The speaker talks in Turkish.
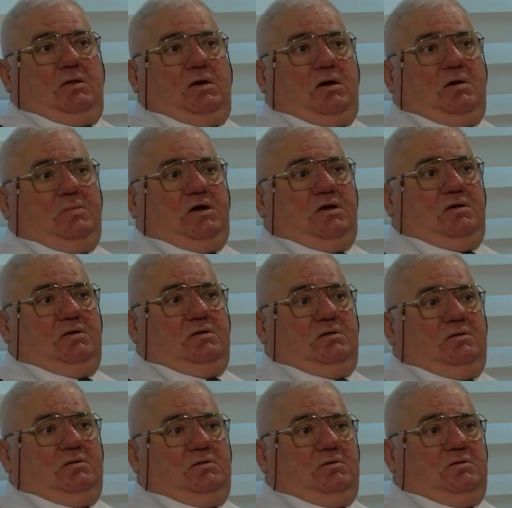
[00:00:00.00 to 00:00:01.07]
Ama e,
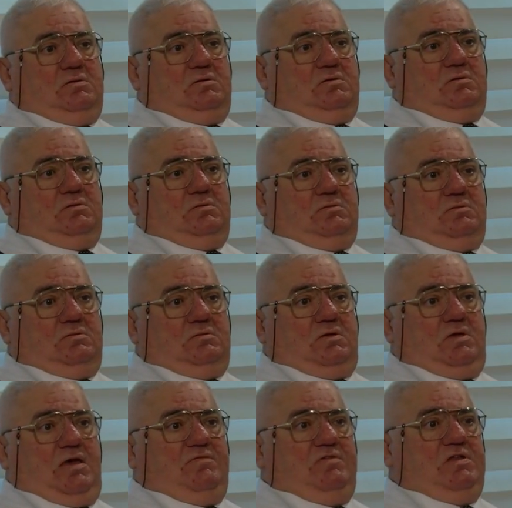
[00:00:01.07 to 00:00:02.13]

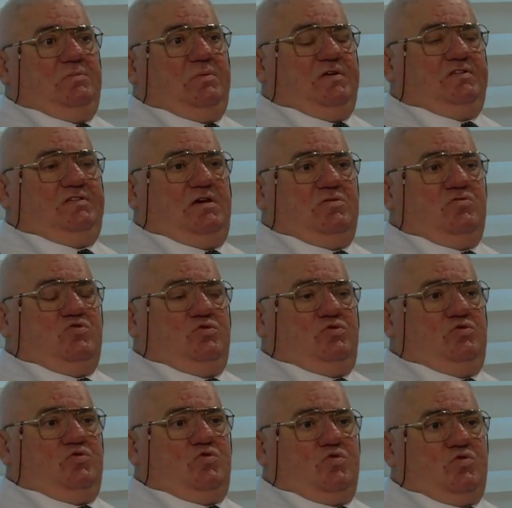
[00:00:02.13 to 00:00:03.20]
evini basan,
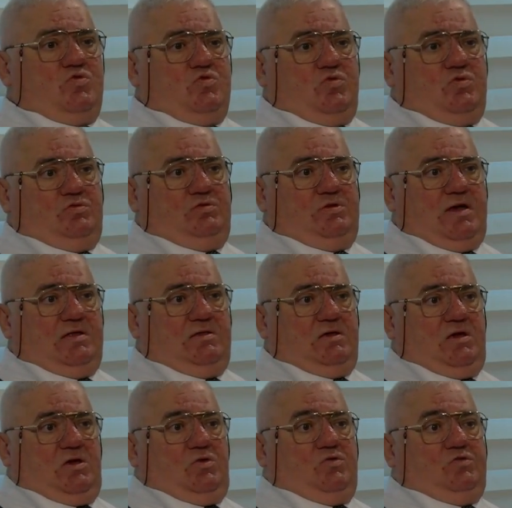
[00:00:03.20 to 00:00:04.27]
çoluğu çocuğu öldüren,
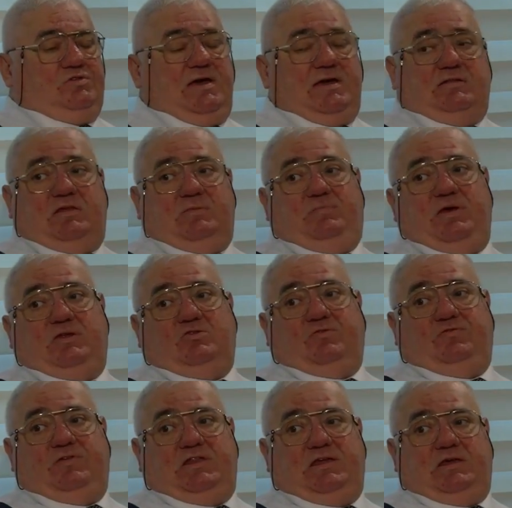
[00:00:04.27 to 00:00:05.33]
özellikle
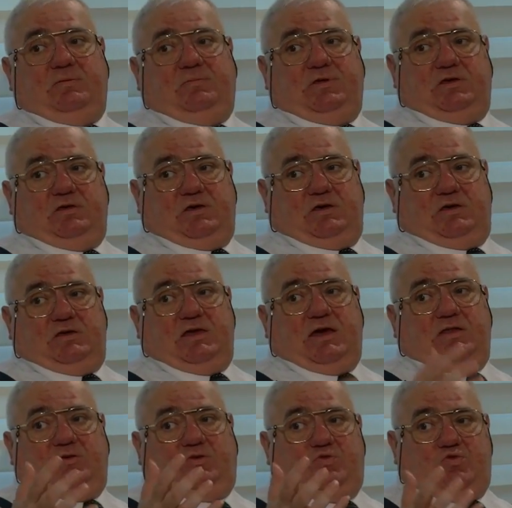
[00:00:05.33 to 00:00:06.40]
pedofili gibi
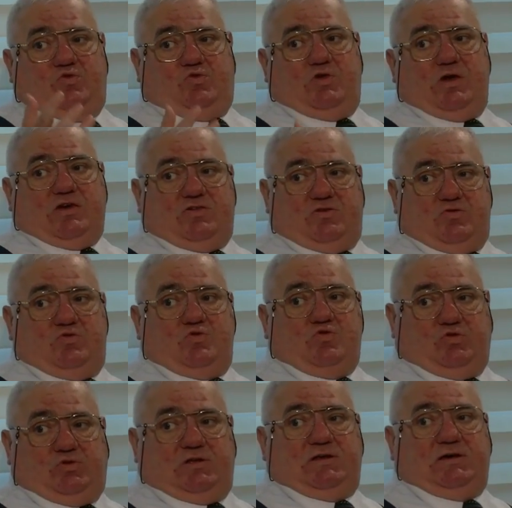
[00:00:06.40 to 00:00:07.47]
yani küçük yaşta
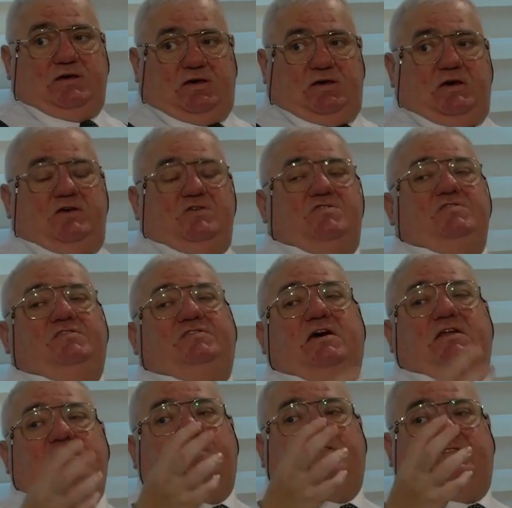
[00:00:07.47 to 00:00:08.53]
çocuklara
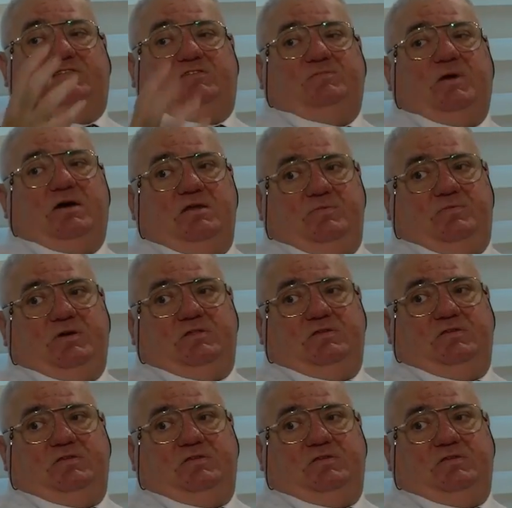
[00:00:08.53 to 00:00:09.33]
cinsel istismar yapan